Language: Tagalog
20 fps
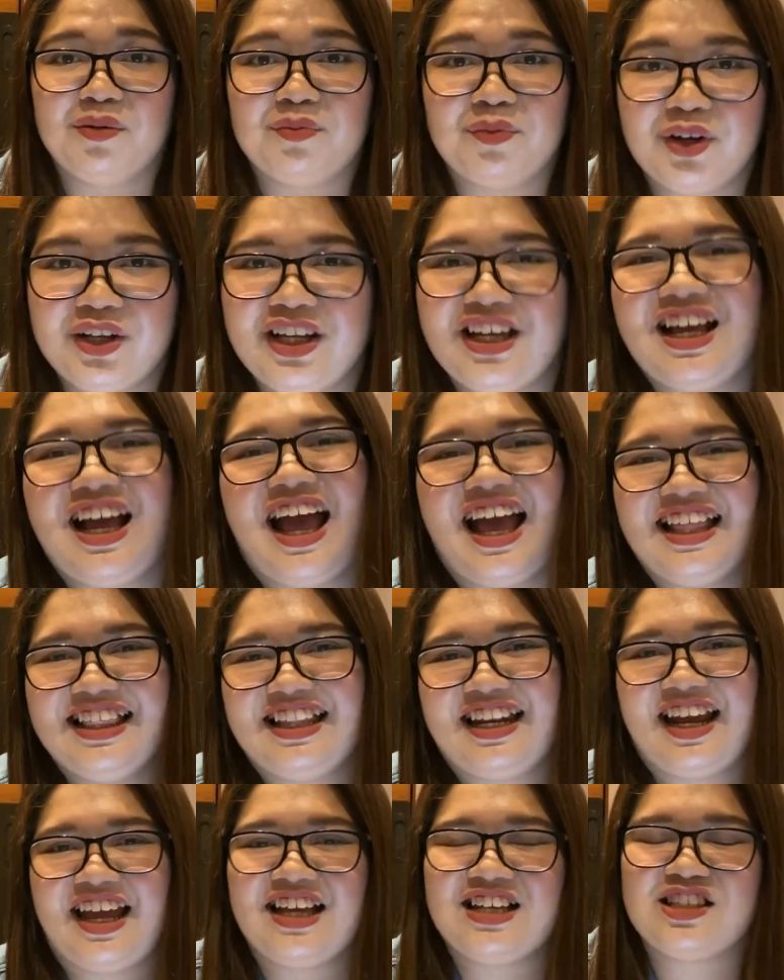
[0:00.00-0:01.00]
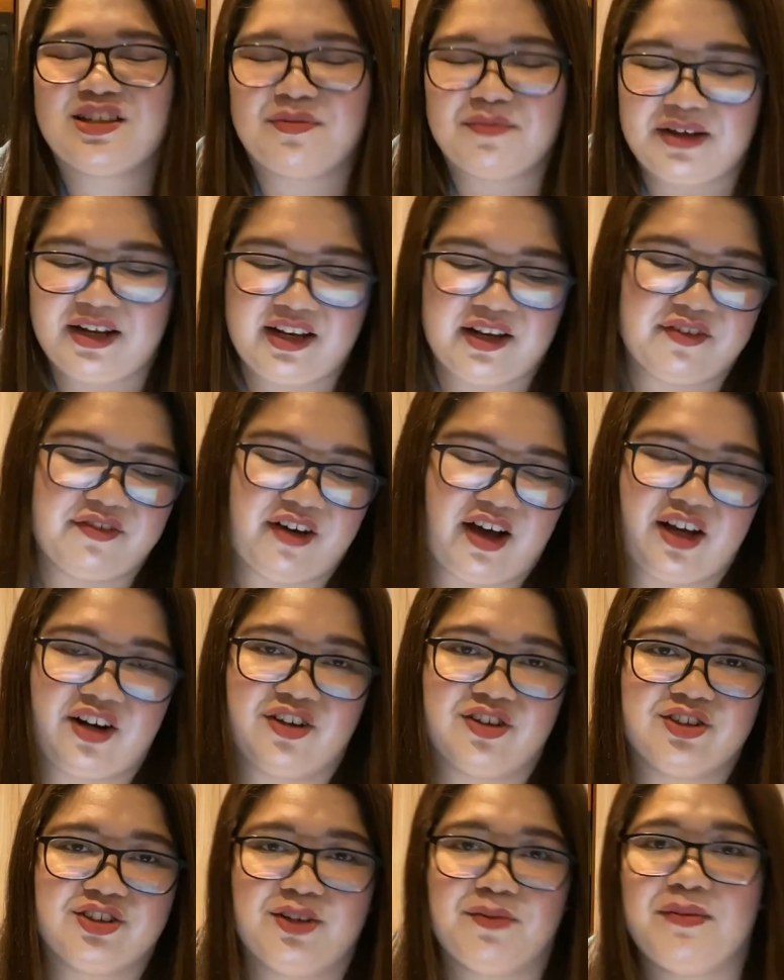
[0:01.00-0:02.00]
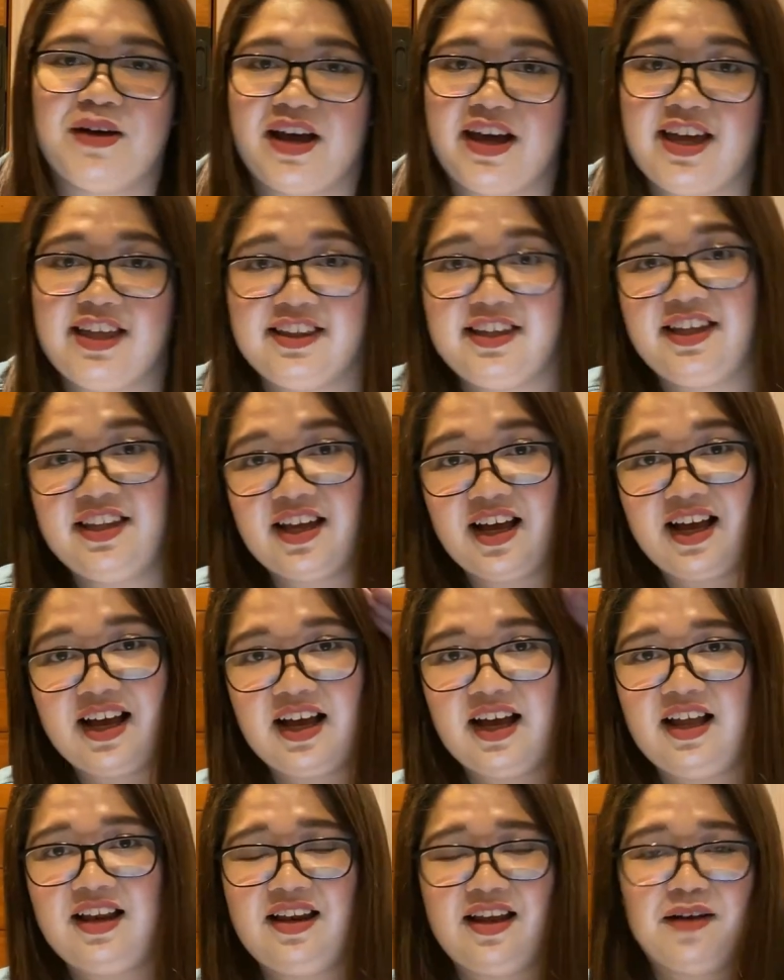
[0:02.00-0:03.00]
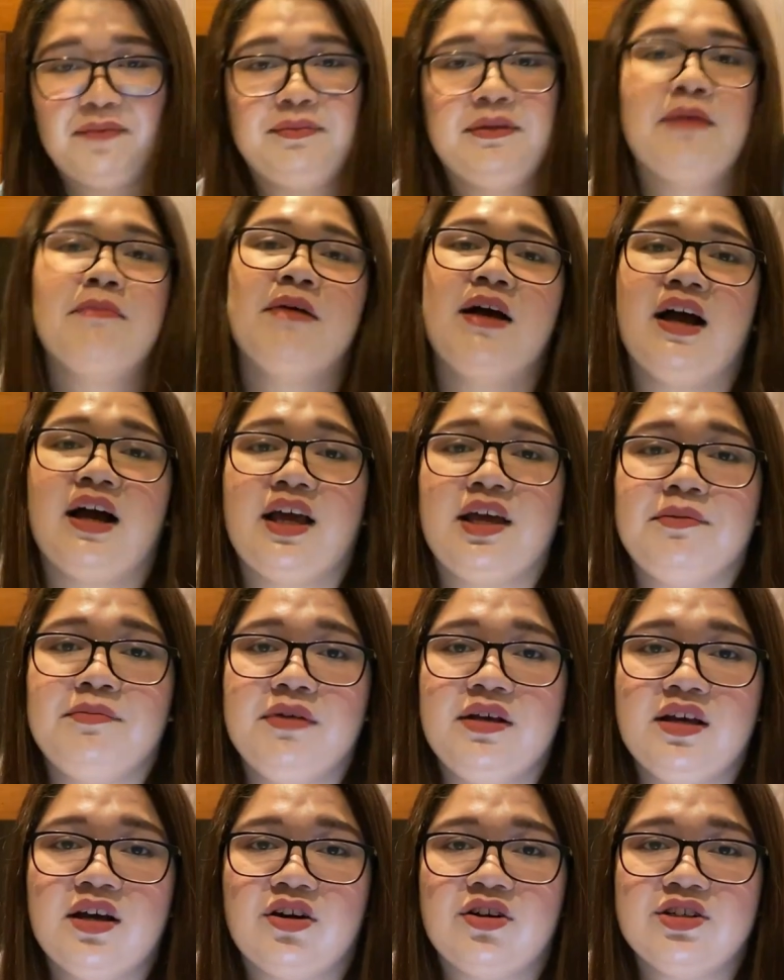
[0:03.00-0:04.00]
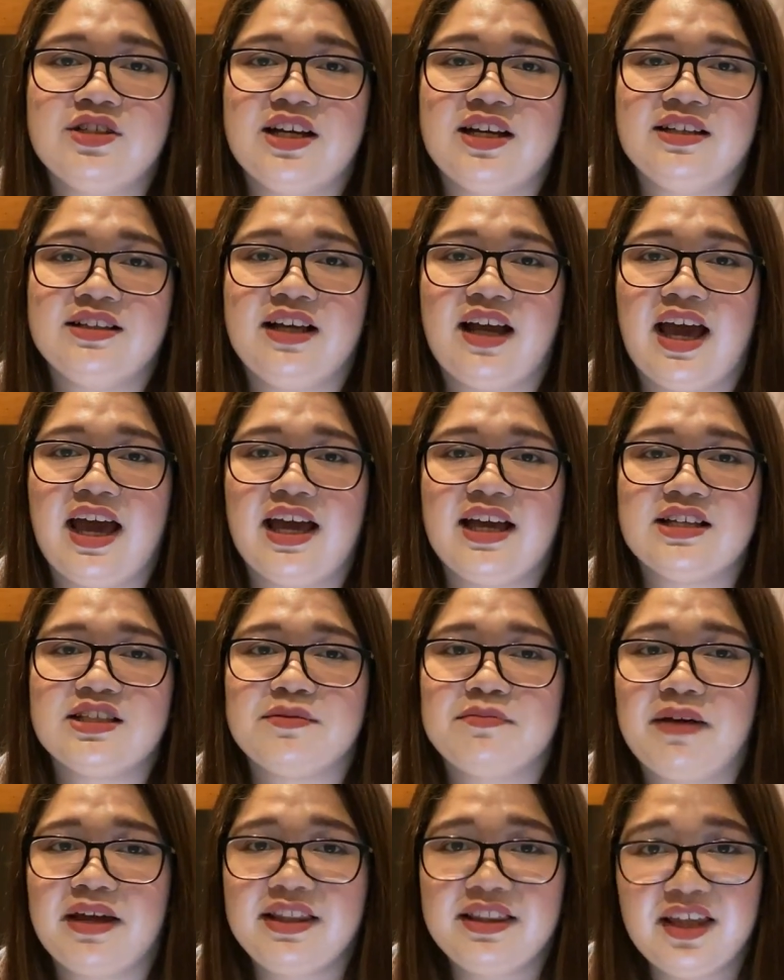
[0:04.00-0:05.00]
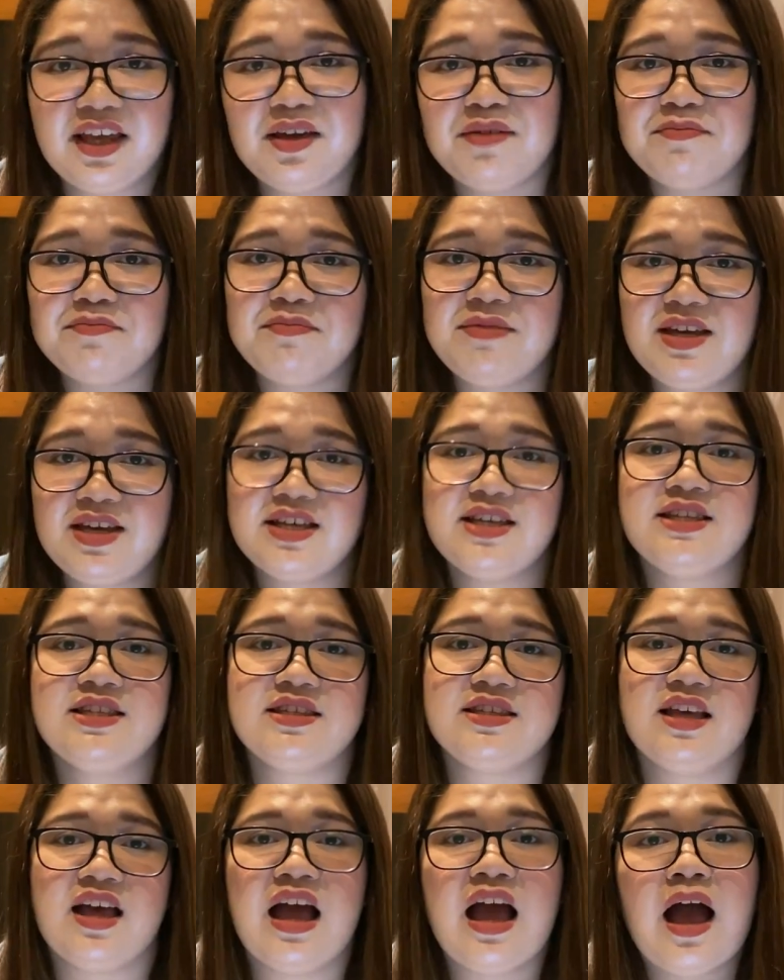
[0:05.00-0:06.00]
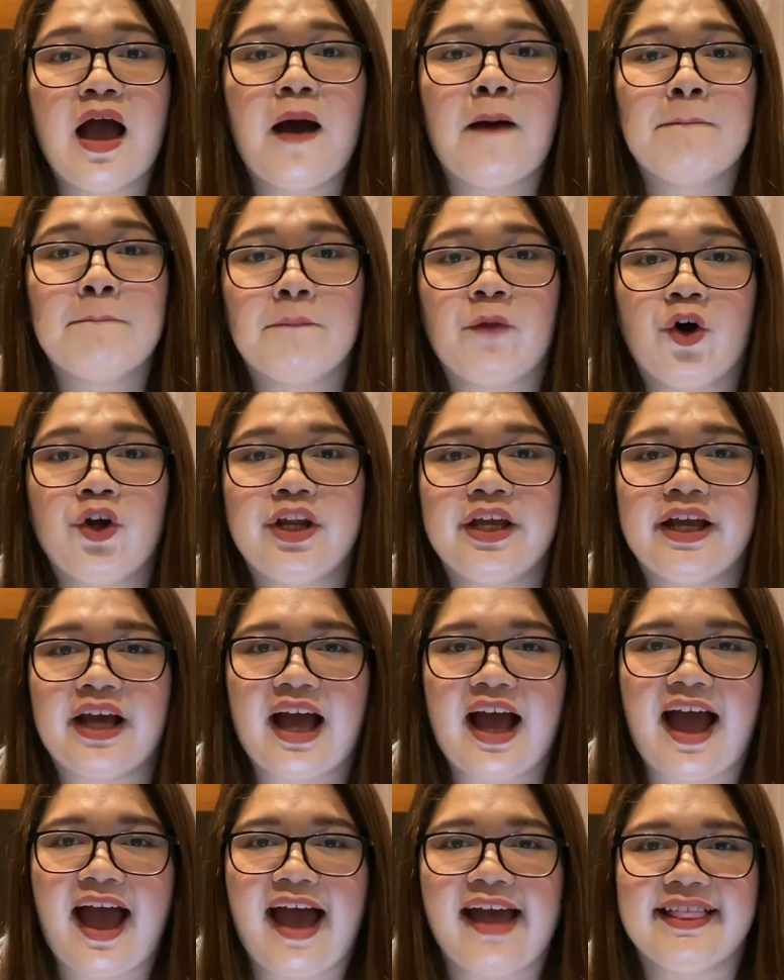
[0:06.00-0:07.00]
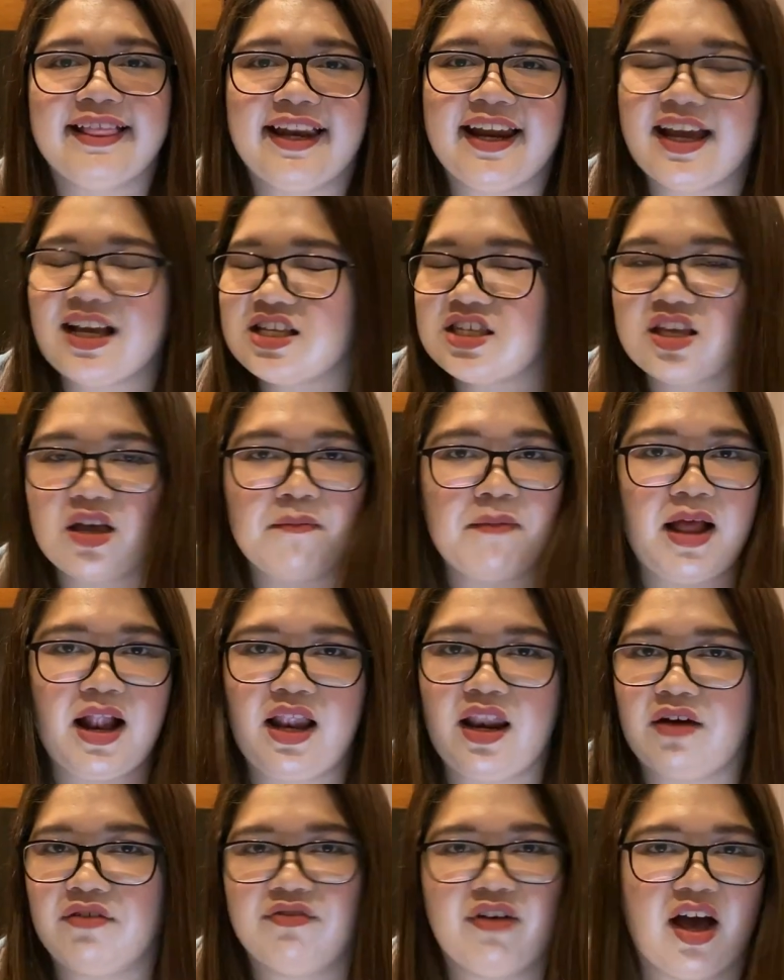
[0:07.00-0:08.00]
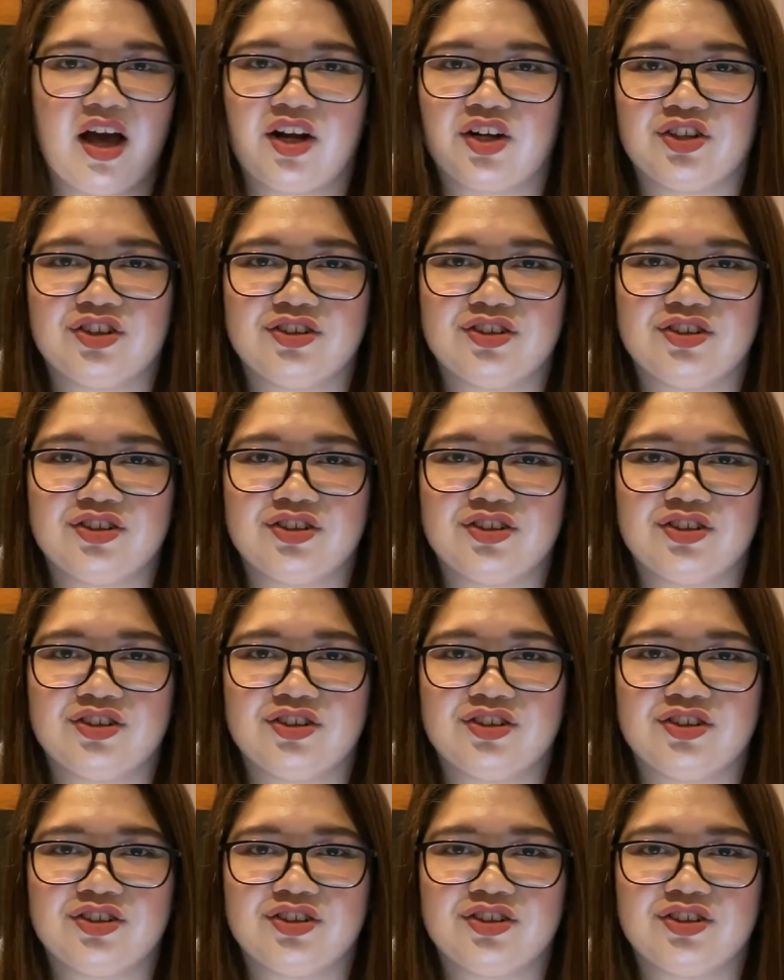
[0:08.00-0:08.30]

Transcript: Monica Andrea Isabella Bar. So mga hindi na alam na mga kaibigan ko dyan, guys. My name is Monica Andrea Isabella Bar